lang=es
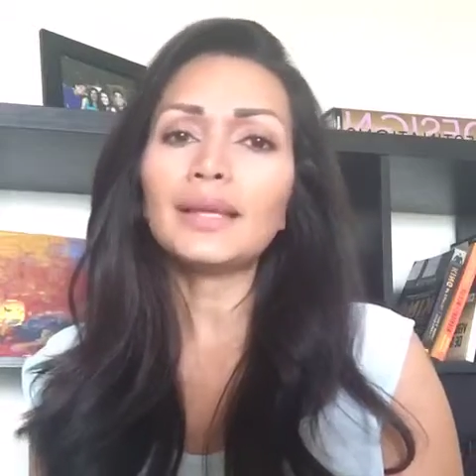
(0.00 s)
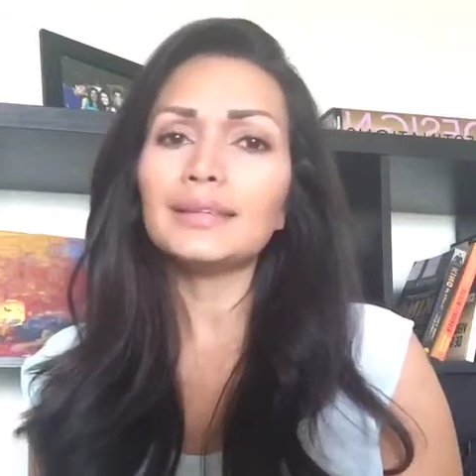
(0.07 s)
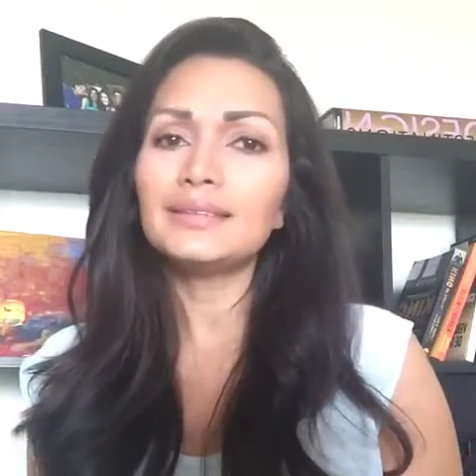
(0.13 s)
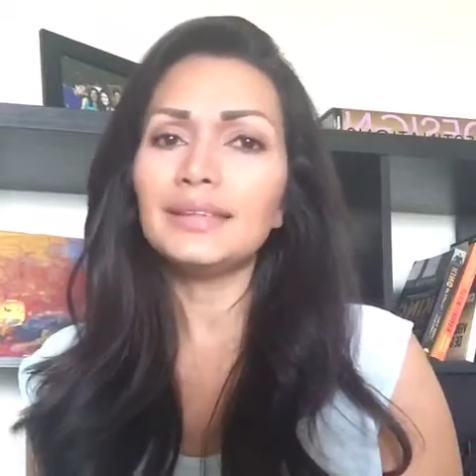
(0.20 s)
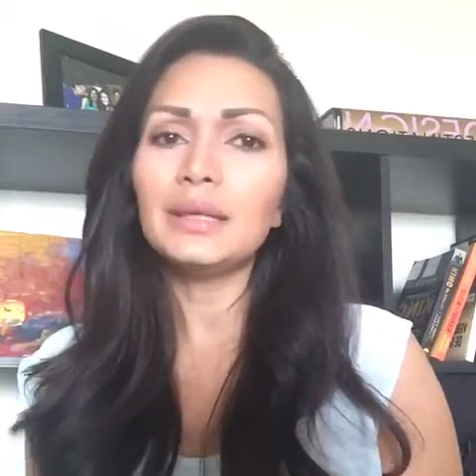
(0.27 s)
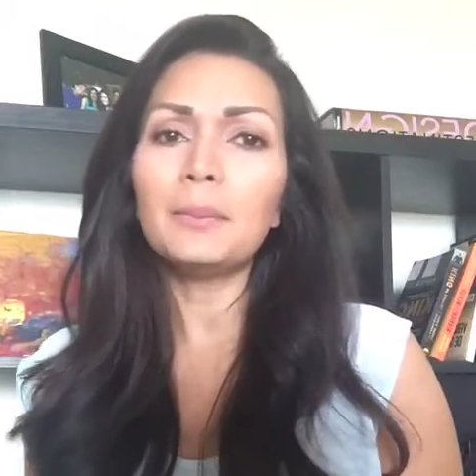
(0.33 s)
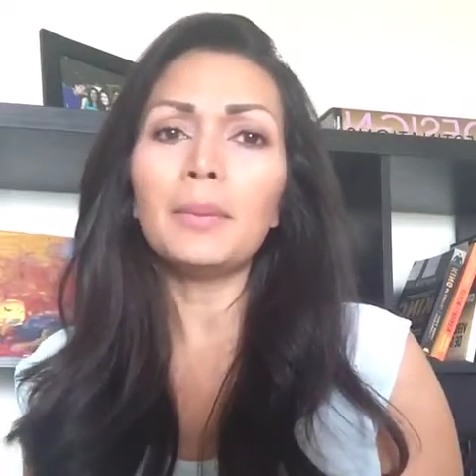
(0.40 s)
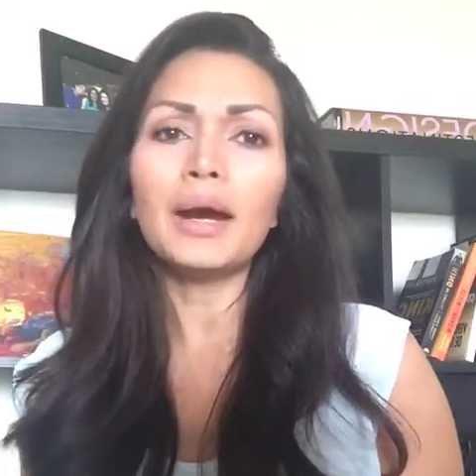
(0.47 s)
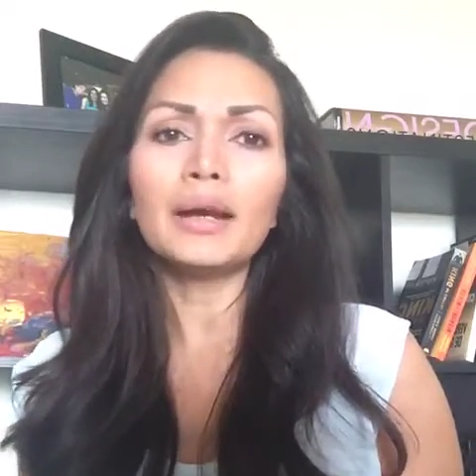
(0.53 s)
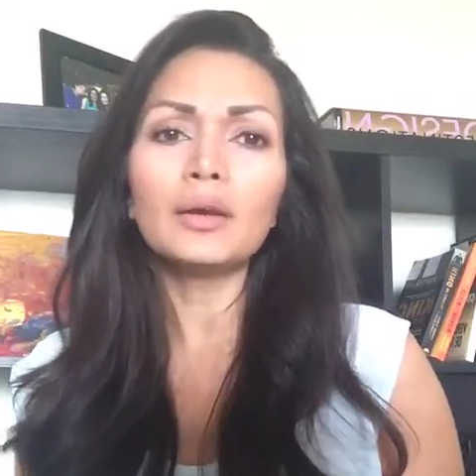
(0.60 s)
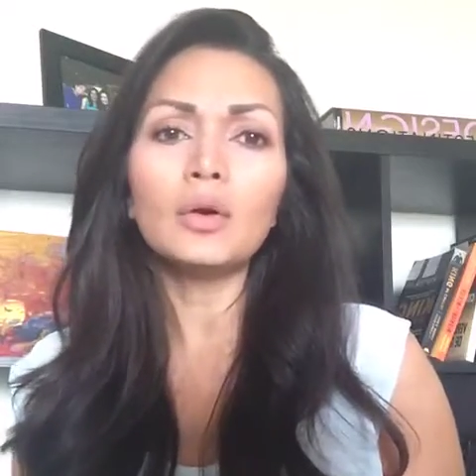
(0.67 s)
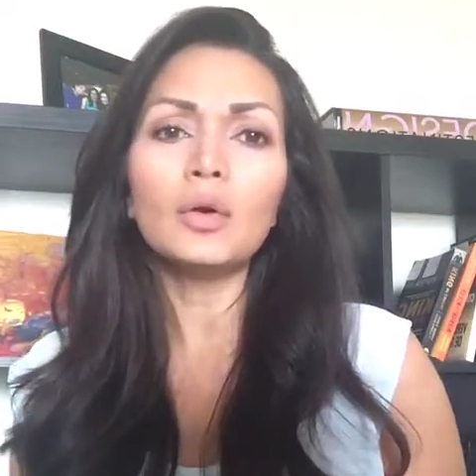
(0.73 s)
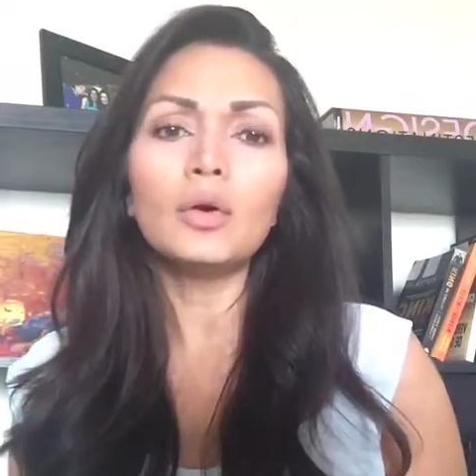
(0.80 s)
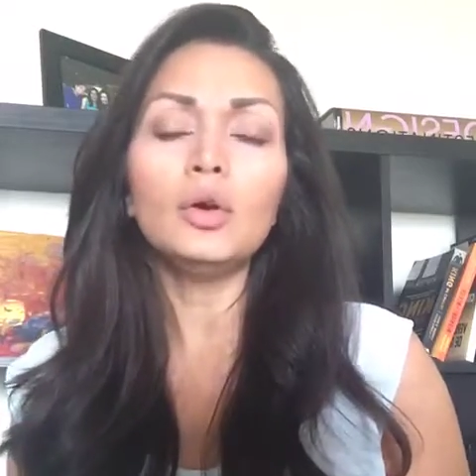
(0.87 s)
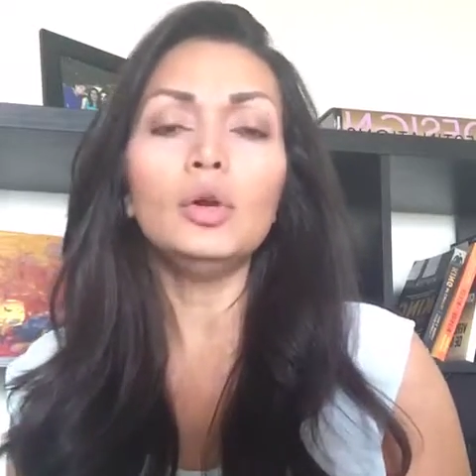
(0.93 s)
Sin
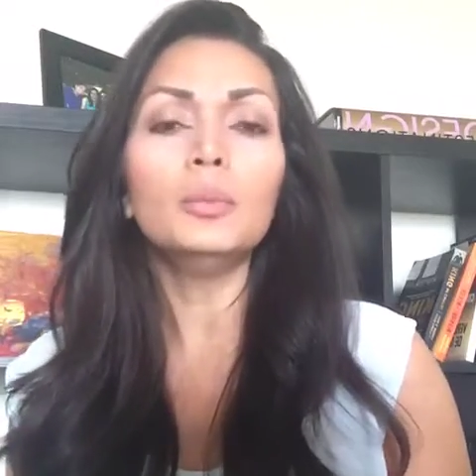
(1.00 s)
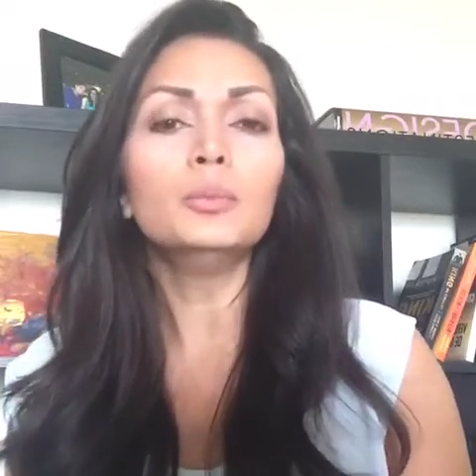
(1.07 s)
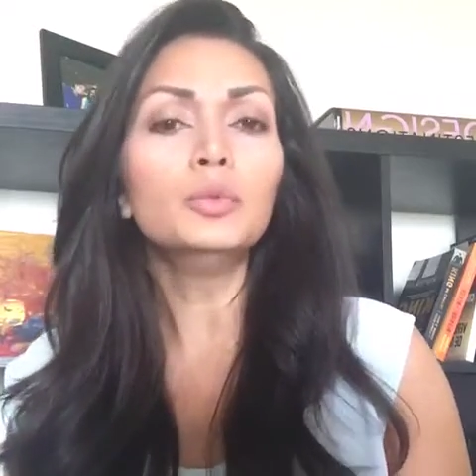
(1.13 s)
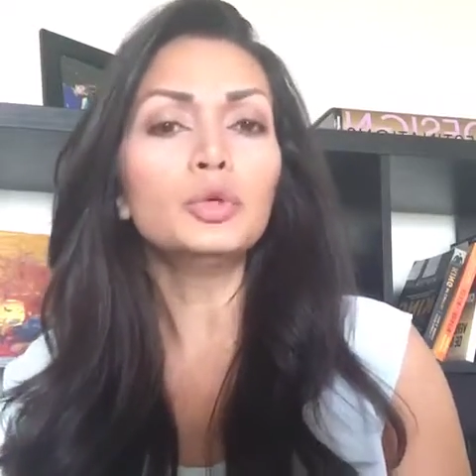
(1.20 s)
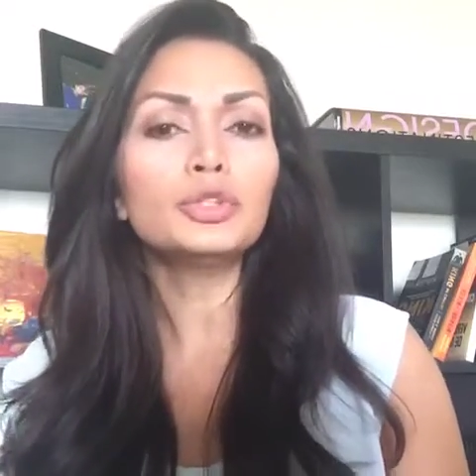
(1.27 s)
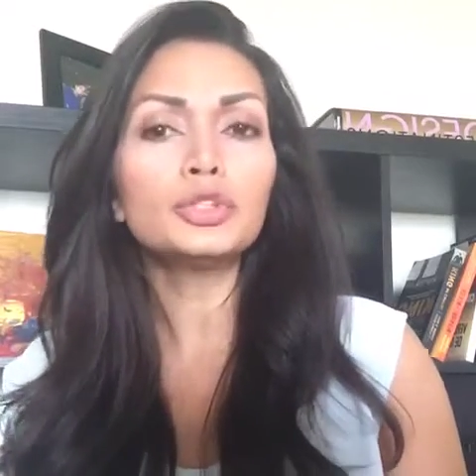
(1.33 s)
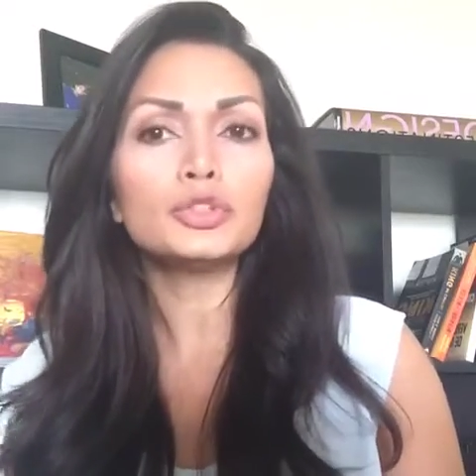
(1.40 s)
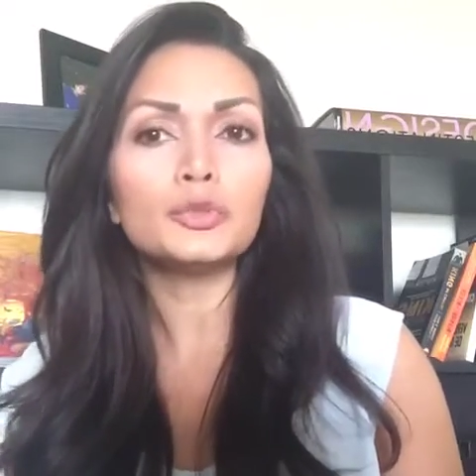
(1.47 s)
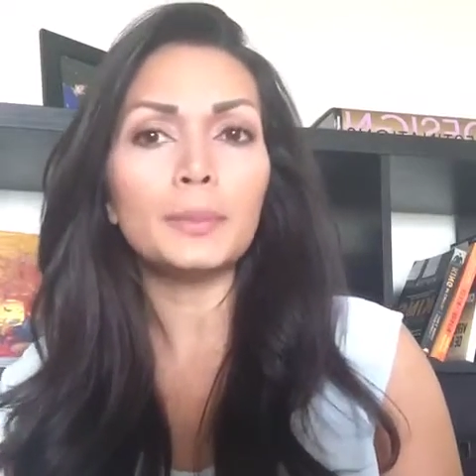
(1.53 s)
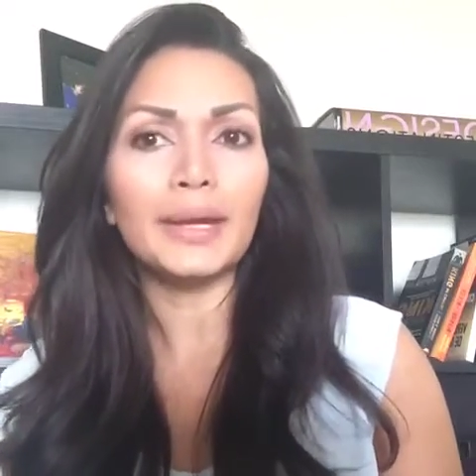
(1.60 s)
embargo, muchos